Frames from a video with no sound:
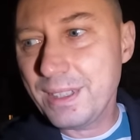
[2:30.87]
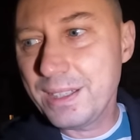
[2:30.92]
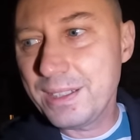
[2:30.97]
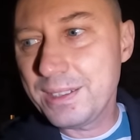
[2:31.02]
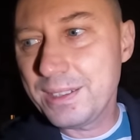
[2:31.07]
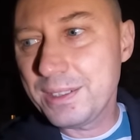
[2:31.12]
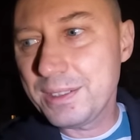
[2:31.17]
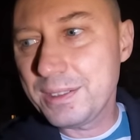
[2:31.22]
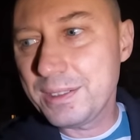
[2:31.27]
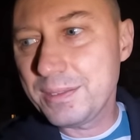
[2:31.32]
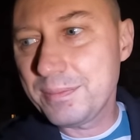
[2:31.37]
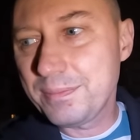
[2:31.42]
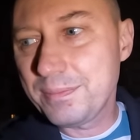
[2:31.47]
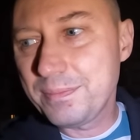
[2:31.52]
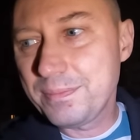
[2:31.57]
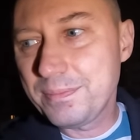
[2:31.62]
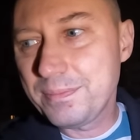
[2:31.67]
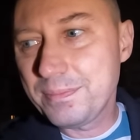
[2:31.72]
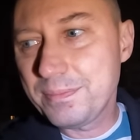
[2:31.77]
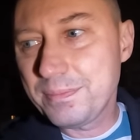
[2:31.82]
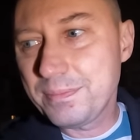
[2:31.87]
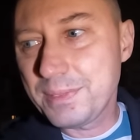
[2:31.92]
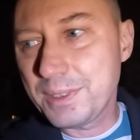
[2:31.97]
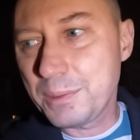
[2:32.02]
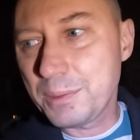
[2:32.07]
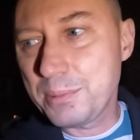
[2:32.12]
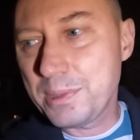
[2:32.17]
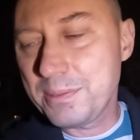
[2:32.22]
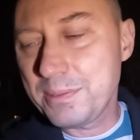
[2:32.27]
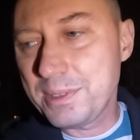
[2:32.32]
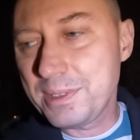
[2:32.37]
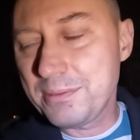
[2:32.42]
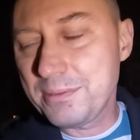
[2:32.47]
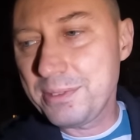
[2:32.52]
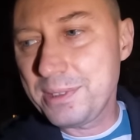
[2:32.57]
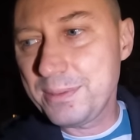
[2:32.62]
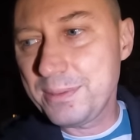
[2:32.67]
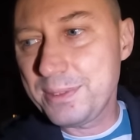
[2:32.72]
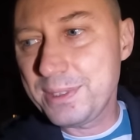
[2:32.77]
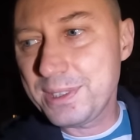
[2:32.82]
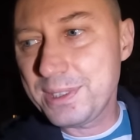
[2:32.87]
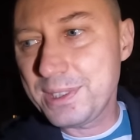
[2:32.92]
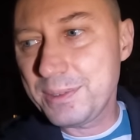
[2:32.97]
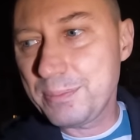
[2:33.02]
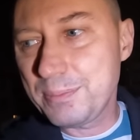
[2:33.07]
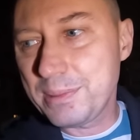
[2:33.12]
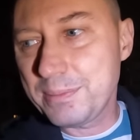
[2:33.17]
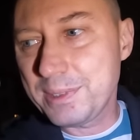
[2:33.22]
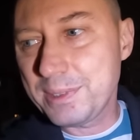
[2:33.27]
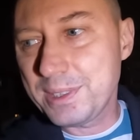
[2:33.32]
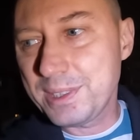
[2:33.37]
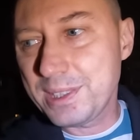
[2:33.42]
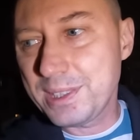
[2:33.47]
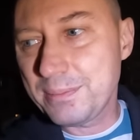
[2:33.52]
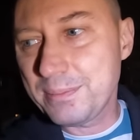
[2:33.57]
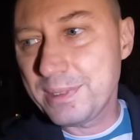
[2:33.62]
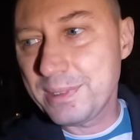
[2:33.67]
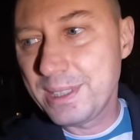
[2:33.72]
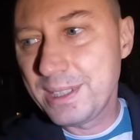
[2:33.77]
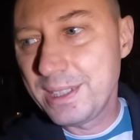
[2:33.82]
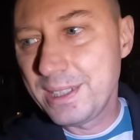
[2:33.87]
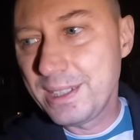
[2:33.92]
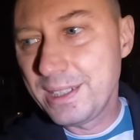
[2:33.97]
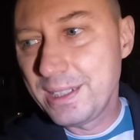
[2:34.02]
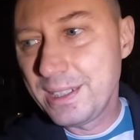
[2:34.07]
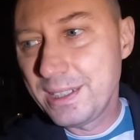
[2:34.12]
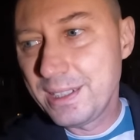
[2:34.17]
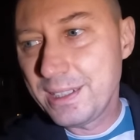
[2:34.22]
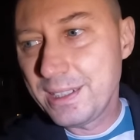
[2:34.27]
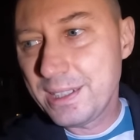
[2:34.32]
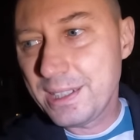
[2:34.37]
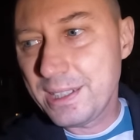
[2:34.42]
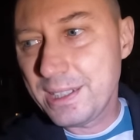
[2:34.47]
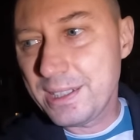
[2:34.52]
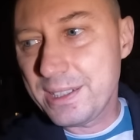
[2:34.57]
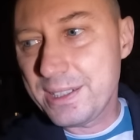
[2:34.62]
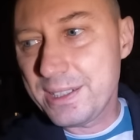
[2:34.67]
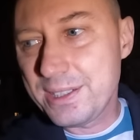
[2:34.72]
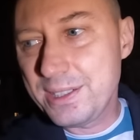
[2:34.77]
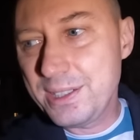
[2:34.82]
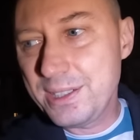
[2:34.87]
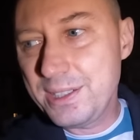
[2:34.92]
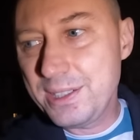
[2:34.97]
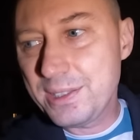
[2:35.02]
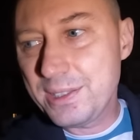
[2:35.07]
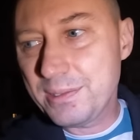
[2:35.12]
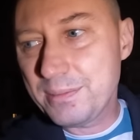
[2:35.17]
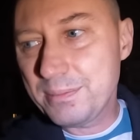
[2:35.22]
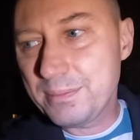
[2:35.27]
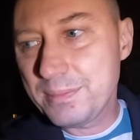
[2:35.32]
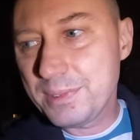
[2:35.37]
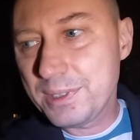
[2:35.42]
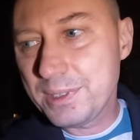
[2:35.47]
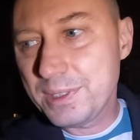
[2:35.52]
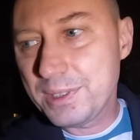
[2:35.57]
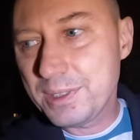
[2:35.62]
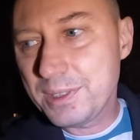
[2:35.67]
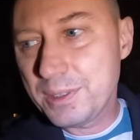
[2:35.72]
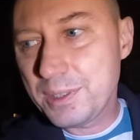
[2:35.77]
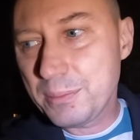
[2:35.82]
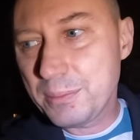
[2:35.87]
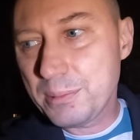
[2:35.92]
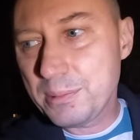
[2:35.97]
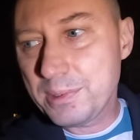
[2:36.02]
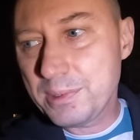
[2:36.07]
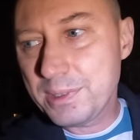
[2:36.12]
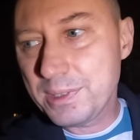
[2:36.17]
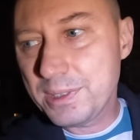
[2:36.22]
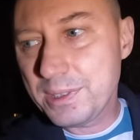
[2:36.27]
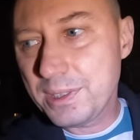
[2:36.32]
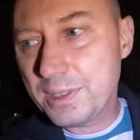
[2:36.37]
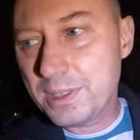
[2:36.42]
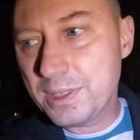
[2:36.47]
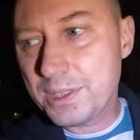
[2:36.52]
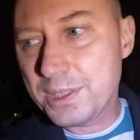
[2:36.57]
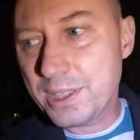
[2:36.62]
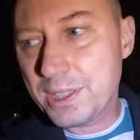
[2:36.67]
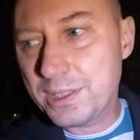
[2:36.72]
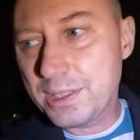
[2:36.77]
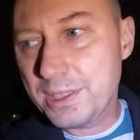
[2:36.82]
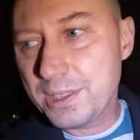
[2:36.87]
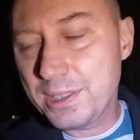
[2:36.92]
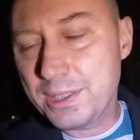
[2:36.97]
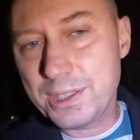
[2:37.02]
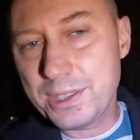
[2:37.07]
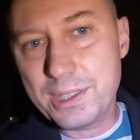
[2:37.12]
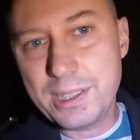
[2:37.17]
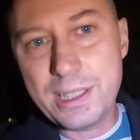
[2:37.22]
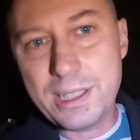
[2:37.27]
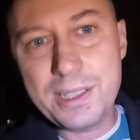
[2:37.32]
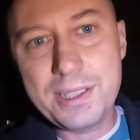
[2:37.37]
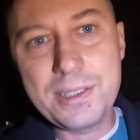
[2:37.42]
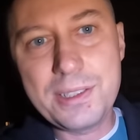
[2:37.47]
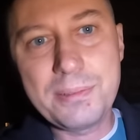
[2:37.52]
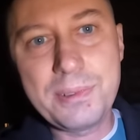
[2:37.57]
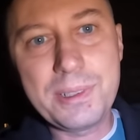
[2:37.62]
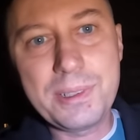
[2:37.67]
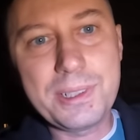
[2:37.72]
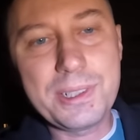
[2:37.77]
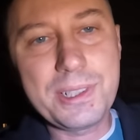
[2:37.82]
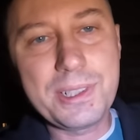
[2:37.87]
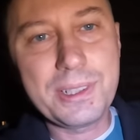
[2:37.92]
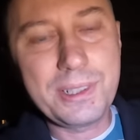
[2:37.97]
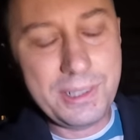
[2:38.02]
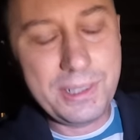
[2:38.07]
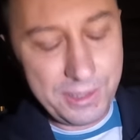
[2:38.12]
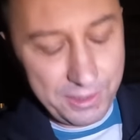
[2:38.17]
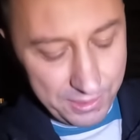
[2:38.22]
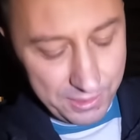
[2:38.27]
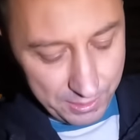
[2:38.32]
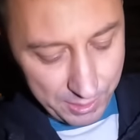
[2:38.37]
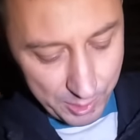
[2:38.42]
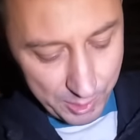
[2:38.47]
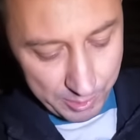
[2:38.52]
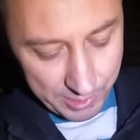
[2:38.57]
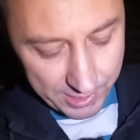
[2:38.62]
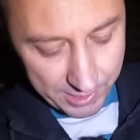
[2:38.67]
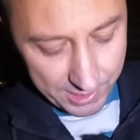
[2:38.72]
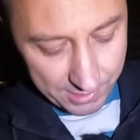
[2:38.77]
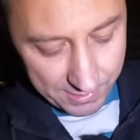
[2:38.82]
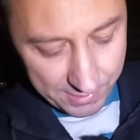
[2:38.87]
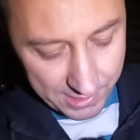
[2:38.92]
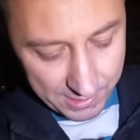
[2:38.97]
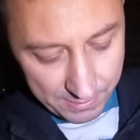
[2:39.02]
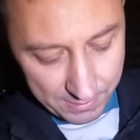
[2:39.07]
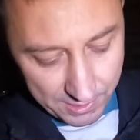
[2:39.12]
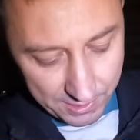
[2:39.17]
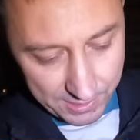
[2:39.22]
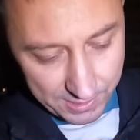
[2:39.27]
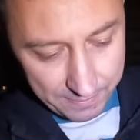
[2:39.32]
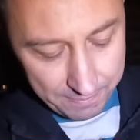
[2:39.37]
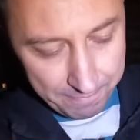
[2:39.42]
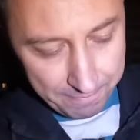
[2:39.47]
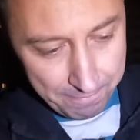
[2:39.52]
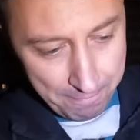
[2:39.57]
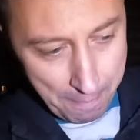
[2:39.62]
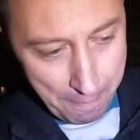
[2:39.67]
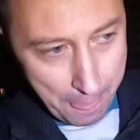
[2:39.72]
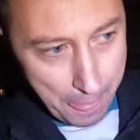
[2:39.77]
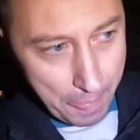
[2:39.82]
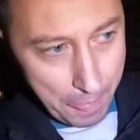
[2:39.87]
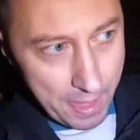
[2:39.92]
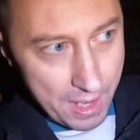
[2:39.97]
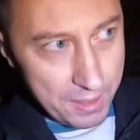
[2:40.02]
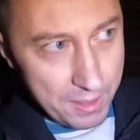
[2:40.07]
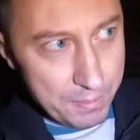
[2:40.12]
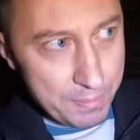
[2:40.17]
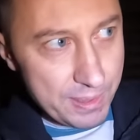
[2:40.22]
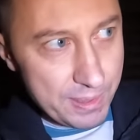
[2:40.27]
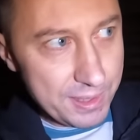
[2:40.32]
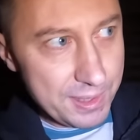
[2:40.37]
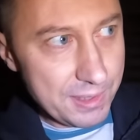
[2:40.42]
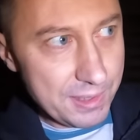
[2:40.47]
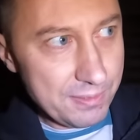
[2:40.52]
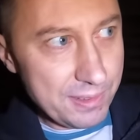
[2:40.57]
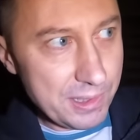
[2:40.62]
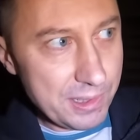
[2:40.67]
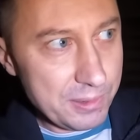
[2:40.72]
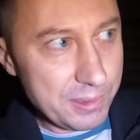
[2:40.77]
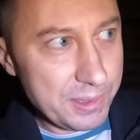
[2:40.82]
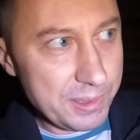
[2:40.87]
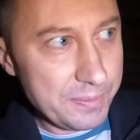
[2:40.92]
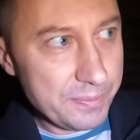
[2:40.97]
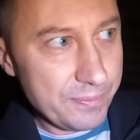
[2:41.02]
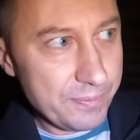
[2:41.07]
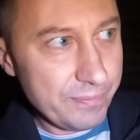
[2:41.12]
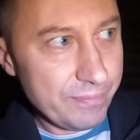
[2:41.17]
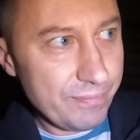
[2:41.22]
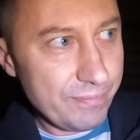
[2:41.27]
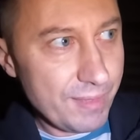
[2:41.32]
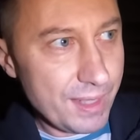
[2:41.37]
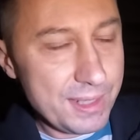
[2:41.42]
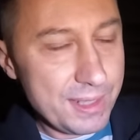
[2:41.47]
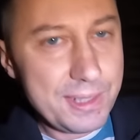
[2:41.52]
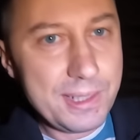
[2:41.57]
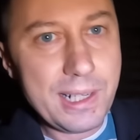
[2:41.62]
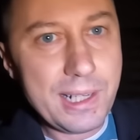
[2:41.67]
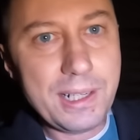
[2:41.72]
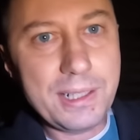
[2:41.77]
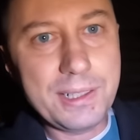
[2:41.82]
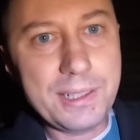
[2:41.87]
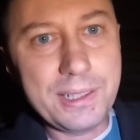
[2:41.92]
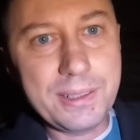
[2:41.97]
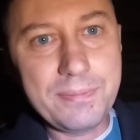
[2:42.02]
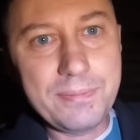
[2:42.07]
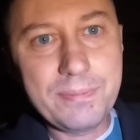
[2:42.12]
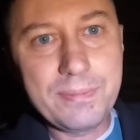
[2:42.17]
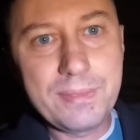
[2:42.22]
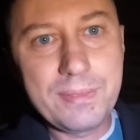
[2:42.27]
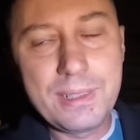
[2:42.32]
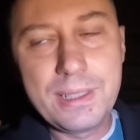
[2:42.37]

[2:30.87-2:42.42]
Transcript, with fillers: E, robiłem ten film wtedy, pamiętam, e, z Izą. To były koleżanki, znaczy dalej są koleżanki, z którymi pracowałem i one e, pracowały zdalnie,